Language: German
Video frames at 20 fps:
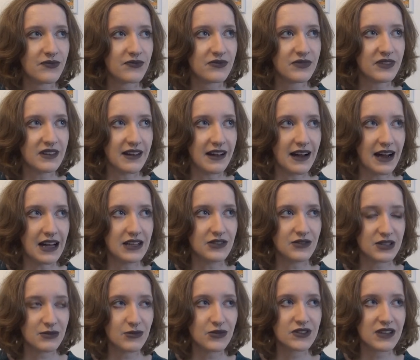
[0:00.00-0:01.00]
ja, also
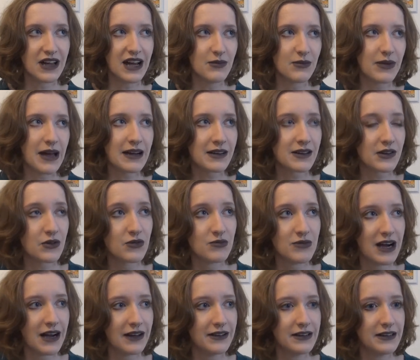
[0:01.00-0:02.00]
ich musste ein Praktikum
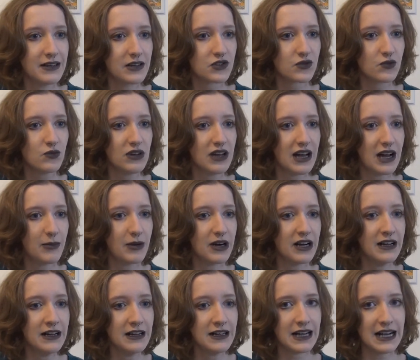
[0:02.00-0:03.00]
machen in der Schule,
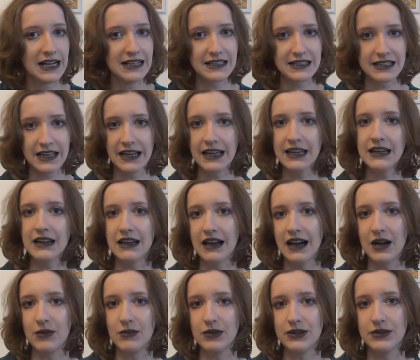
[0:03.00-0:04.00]
aber als ich da
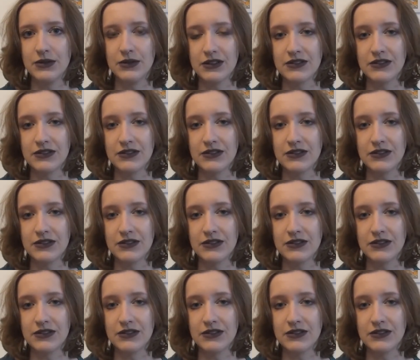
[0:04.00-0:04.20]
hingegangen bin und